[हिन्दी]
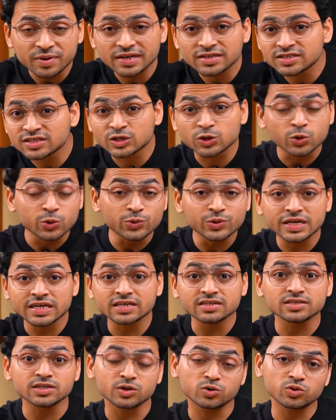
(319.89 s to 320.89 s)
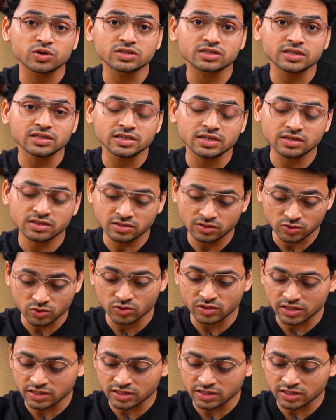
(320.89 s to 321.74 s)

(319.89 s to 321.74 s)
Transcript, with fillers: भी स्क्रूइंग की ज़रूरत नहीं है सो so,